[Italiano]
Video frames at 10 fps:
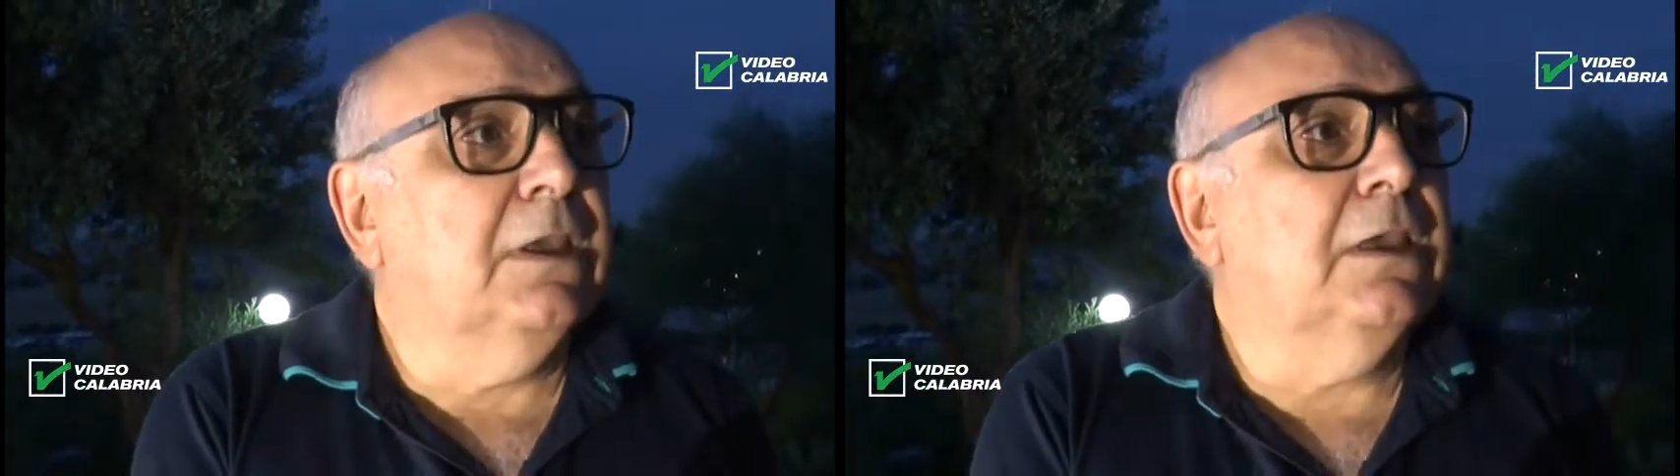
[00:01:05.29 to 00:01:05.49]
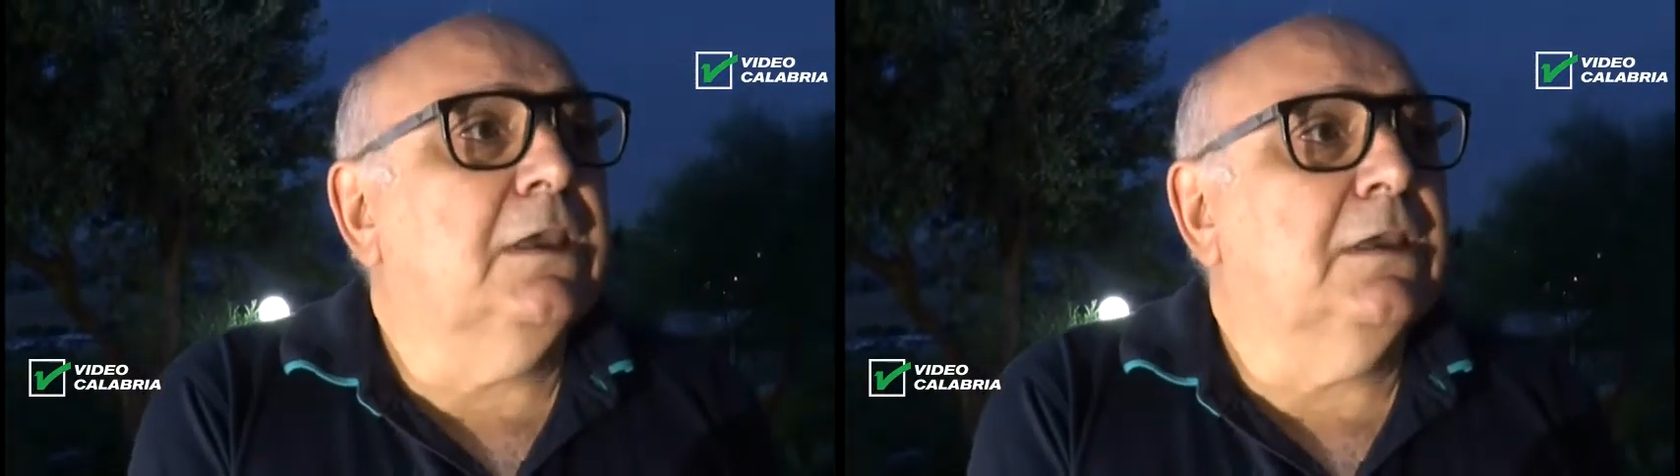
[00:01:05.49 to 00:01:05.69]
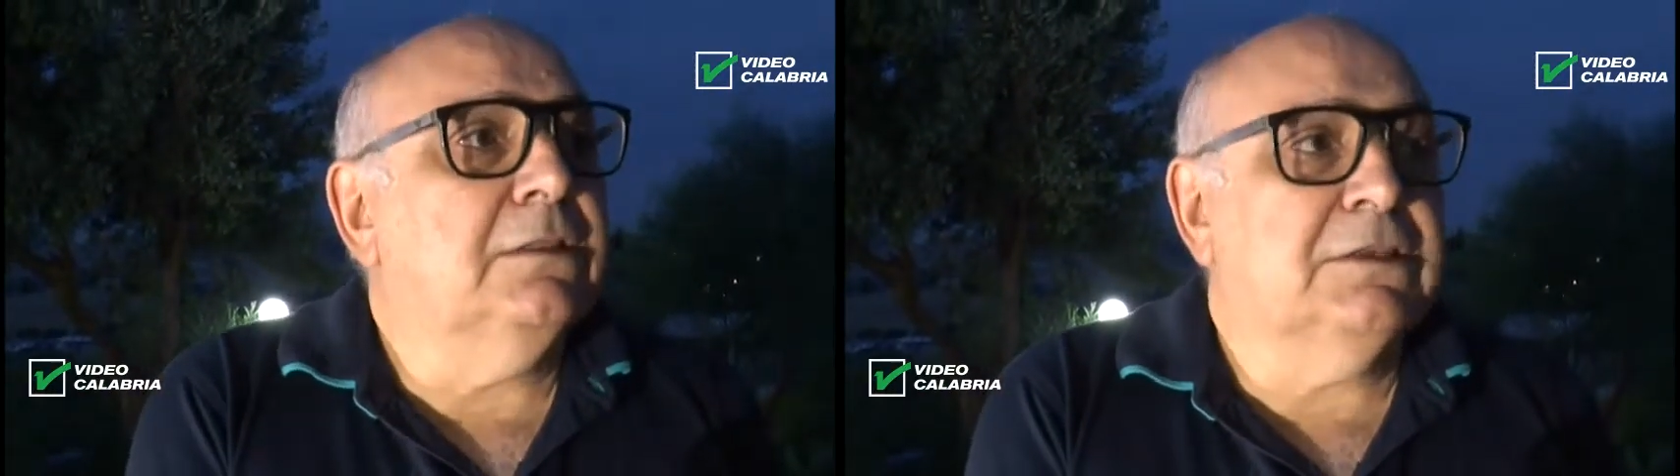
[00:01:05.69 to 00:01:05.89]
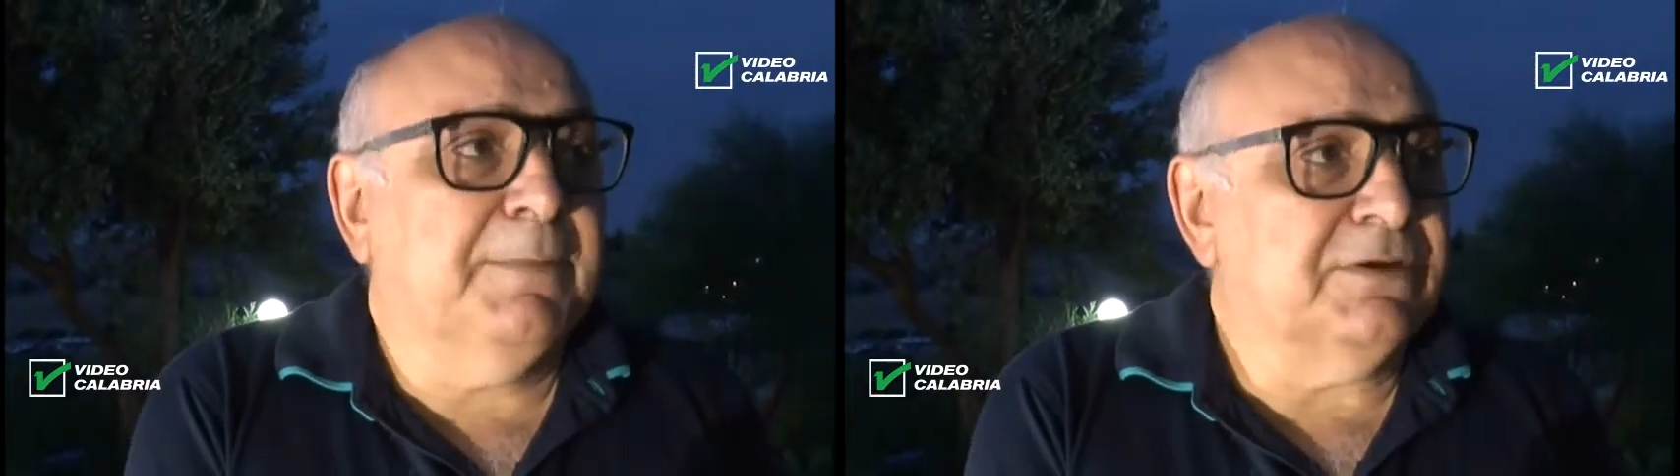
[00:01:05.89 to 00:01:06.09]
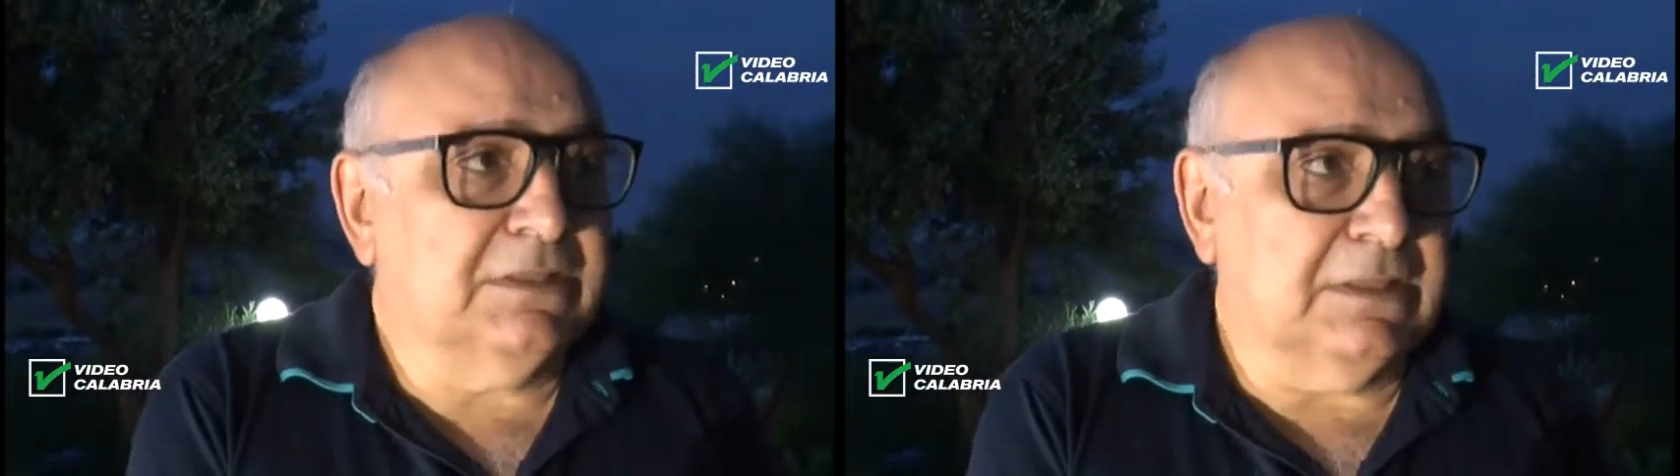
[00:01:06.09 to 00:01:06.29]
E
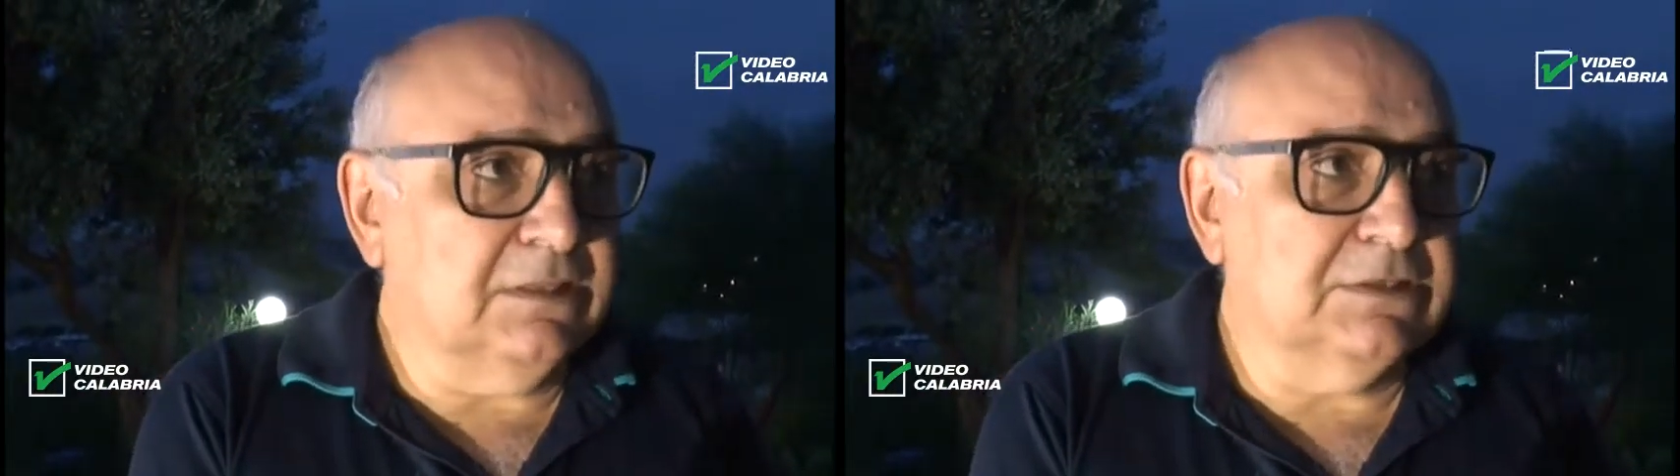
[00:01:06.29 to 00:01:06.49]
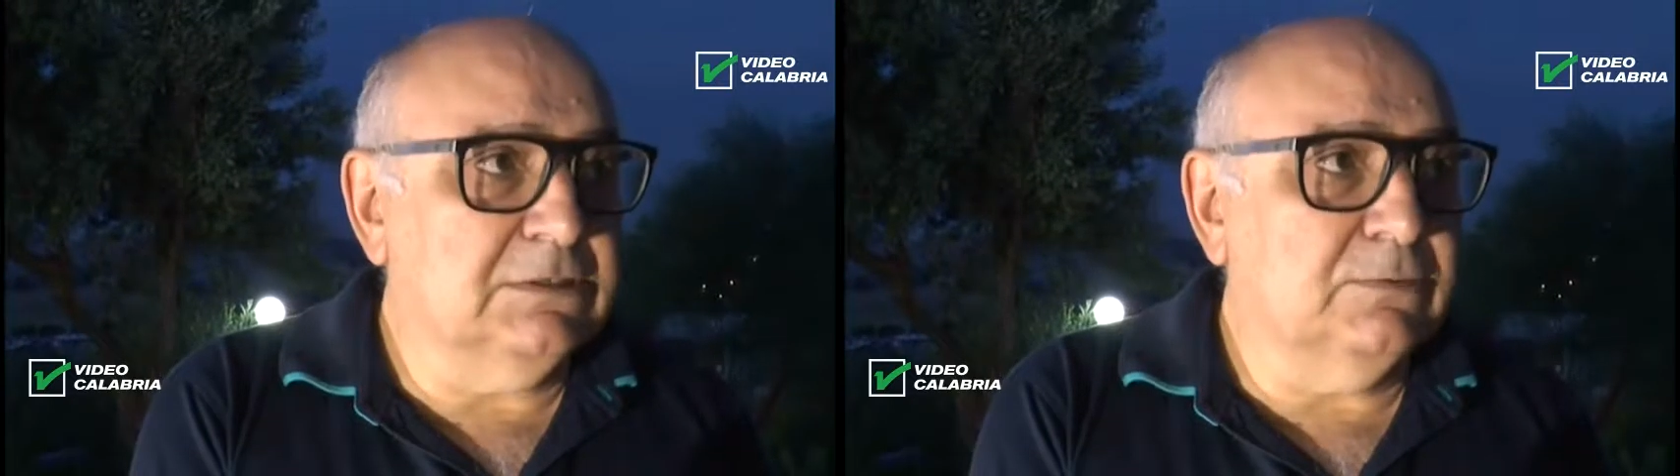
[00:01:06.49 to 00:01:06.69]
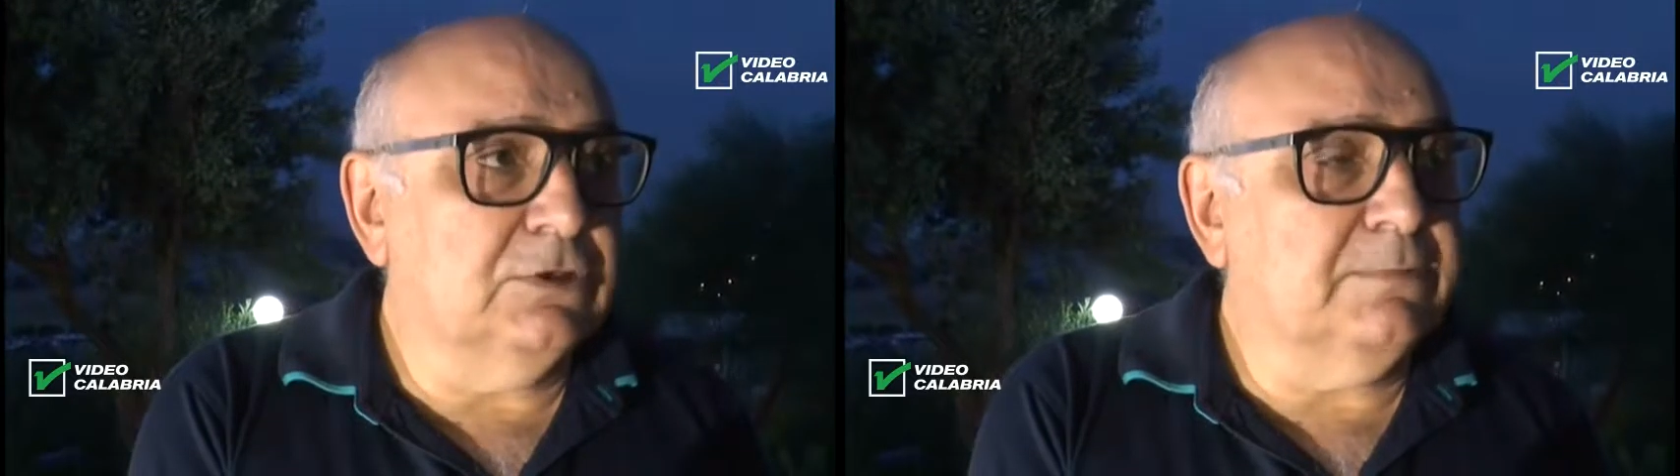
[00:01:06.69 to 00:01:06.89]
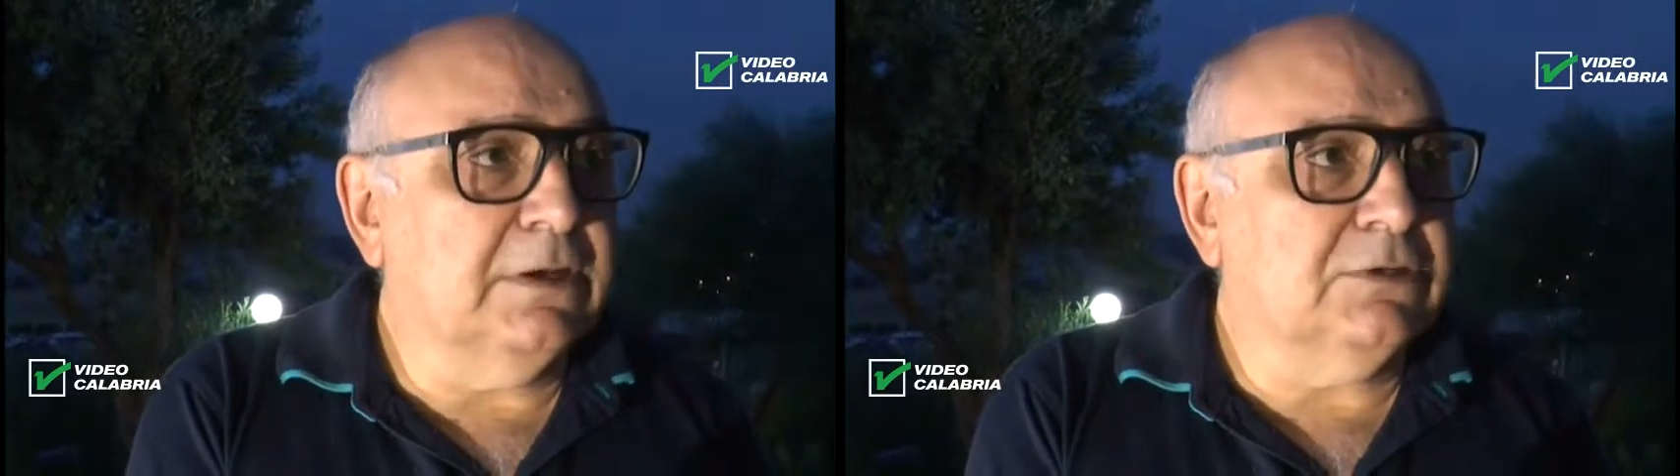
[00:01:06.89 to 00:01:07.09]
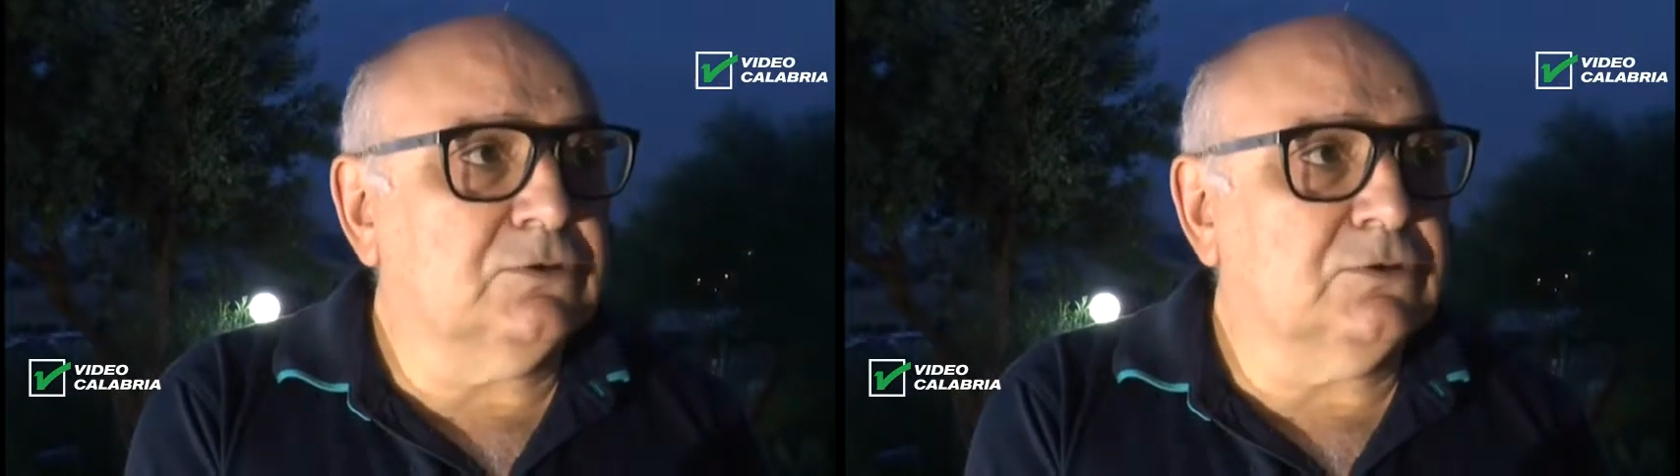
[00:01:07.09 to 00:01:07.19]
dispiace tantissimo, dispiace,